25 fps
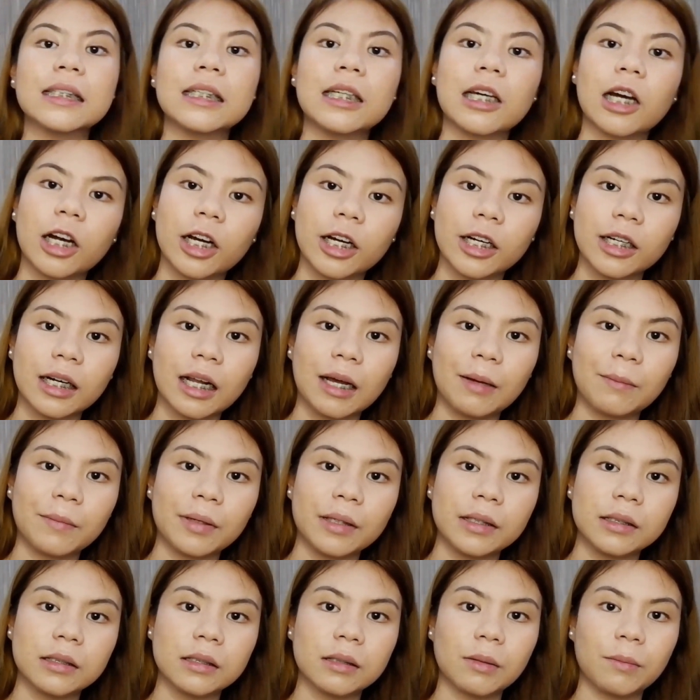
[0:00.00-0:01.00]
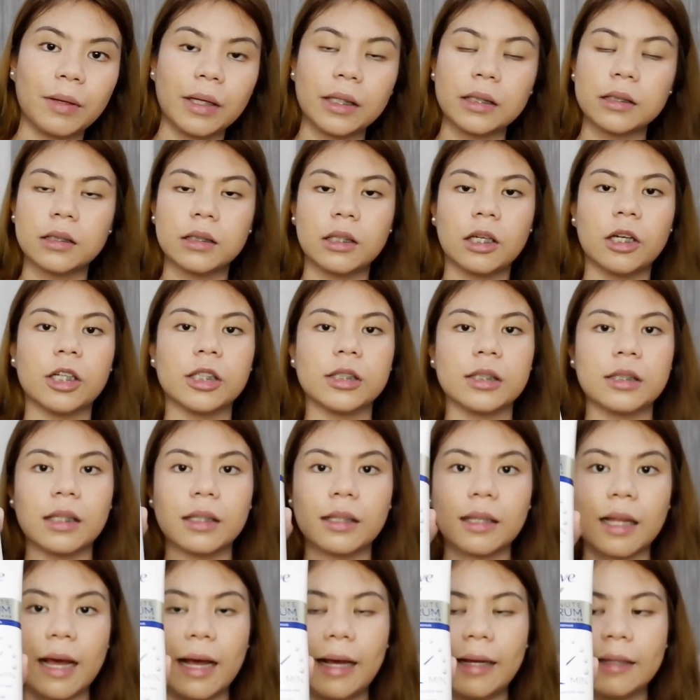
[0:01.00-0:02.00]
sa CR namin, sa main CR
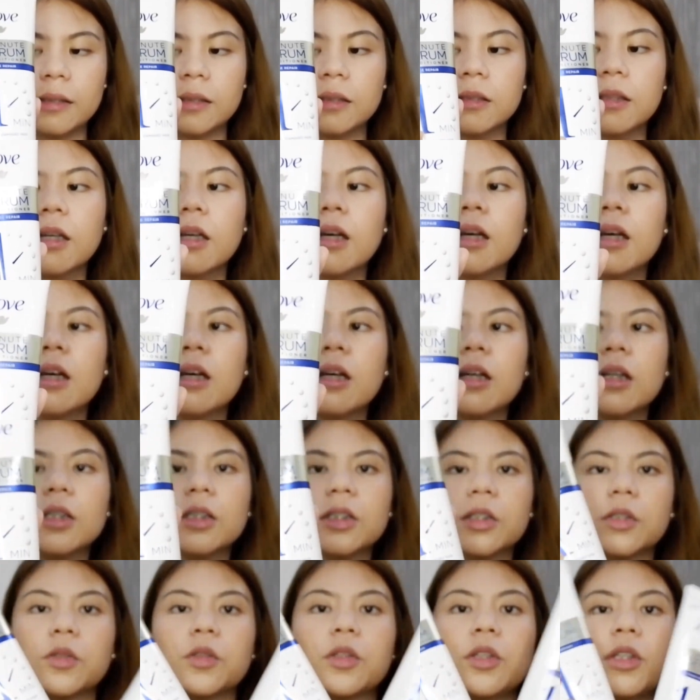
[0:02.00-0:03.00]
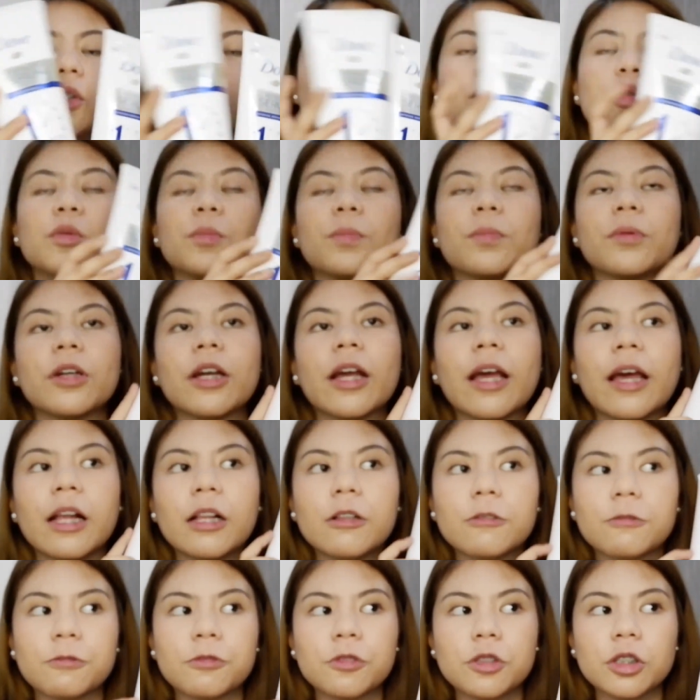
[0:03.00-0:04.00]
sa taas. So, yun. Super
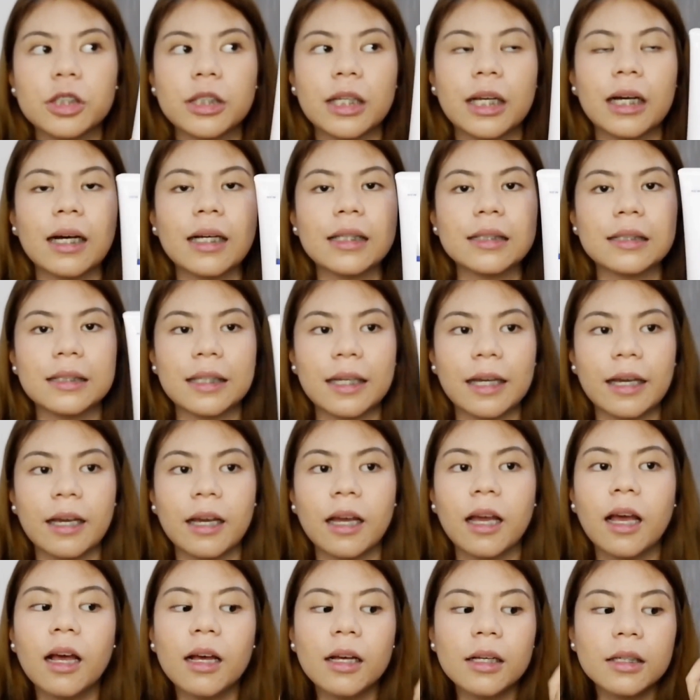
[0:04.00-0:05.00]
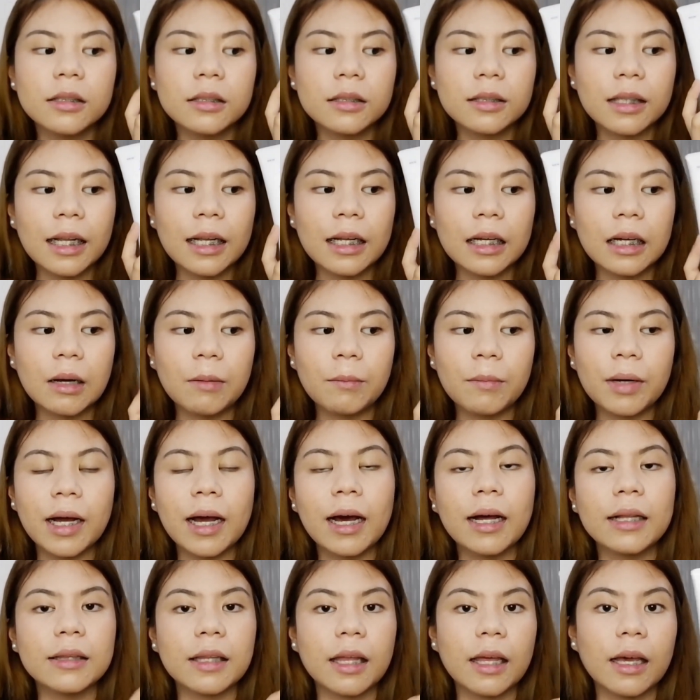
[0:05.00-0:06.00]
helpful niya kasi talagang
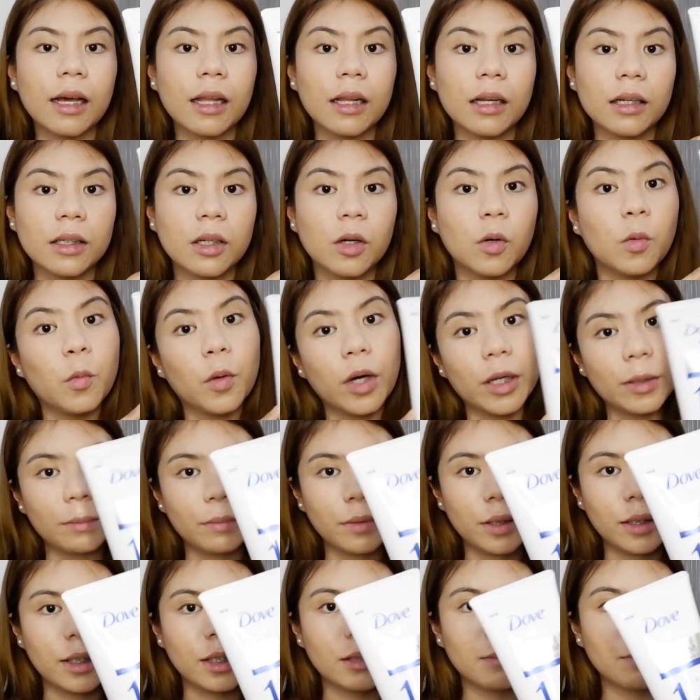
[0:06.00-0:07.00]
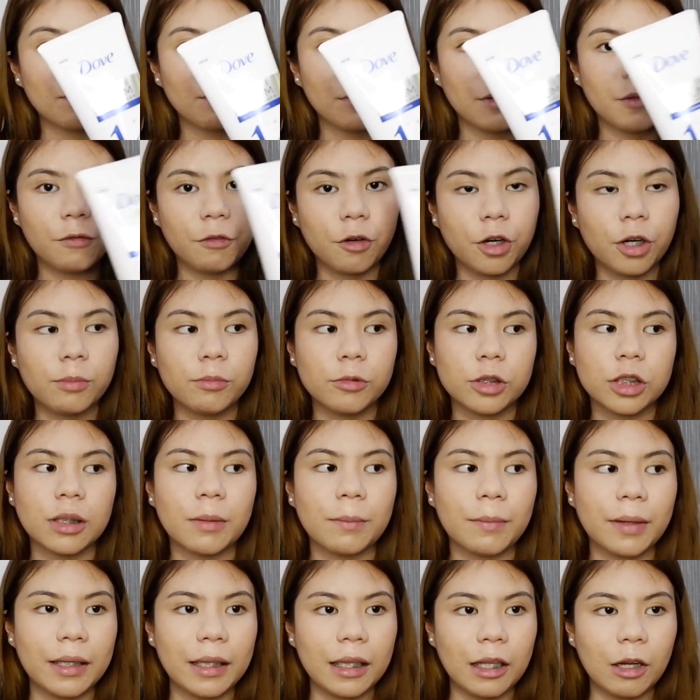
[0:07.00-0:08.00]
mag-aantay ka lang ng 1 minute before mo
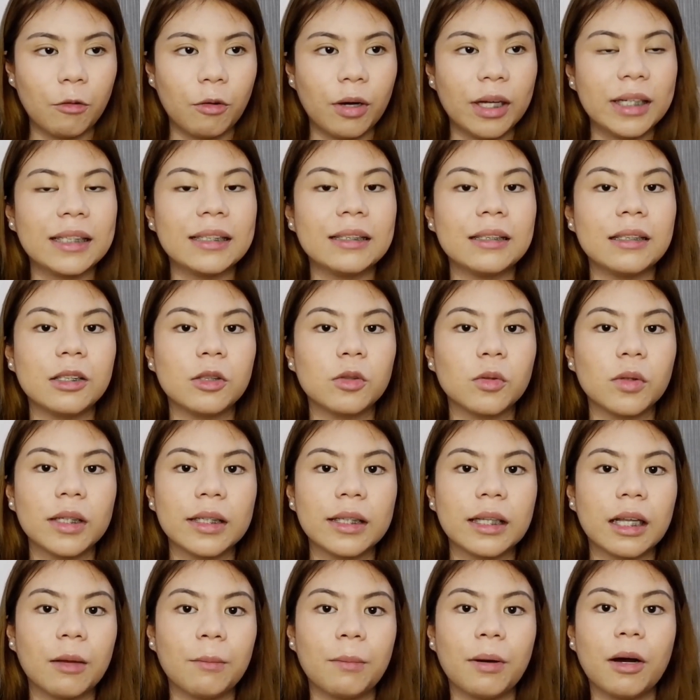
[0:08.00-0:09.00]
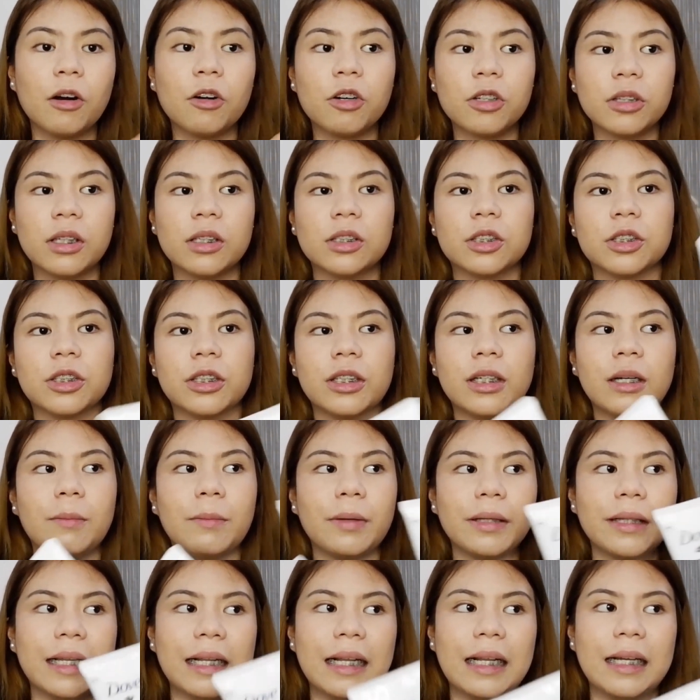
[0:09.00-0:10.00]
siya banlawan. Hindi tulad na ibang conditioner
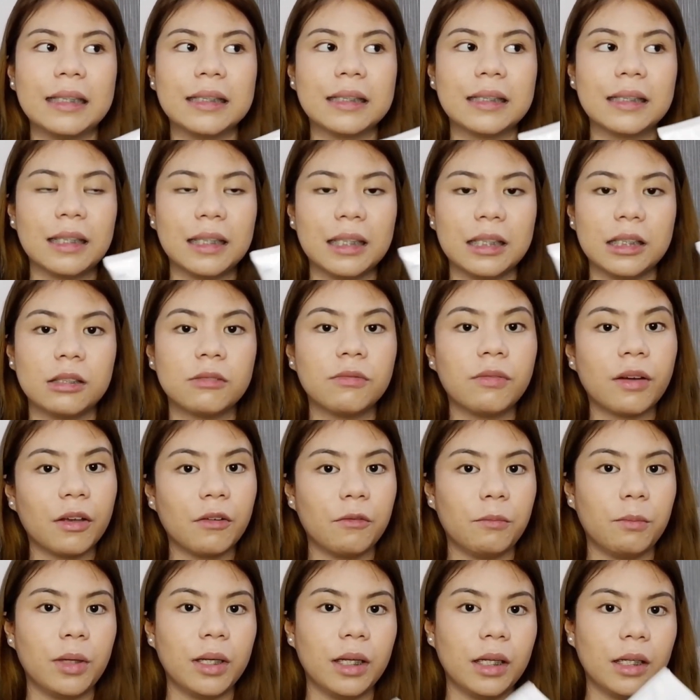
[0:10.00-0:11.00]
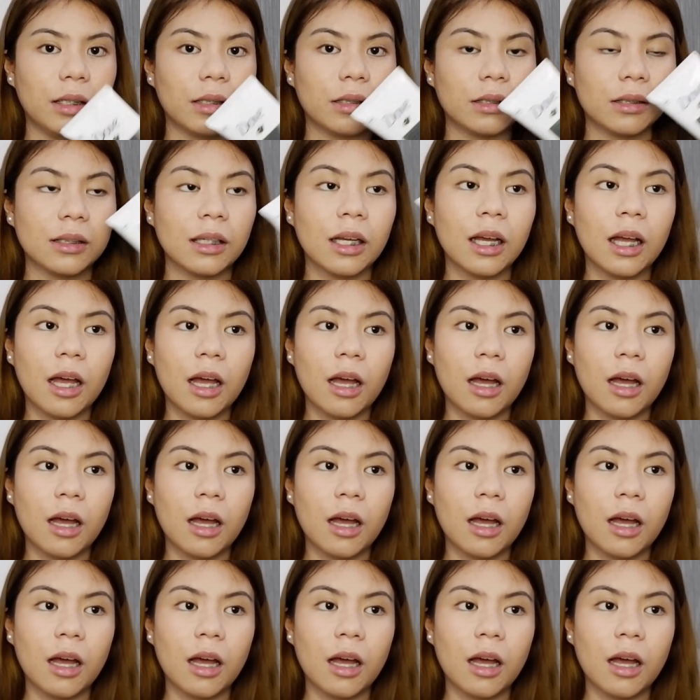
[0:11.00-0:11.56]
na madalas is 5 minutes